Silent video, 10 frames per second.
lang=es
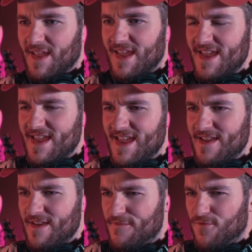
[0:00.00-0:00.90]

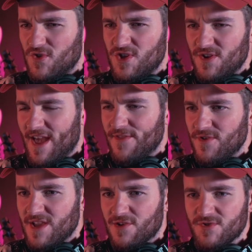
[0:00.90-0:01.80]
y,
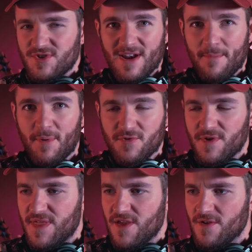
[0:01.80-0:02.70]
fusionado incluso en la
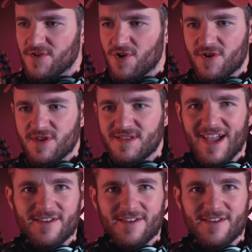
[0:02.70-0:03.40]
producción con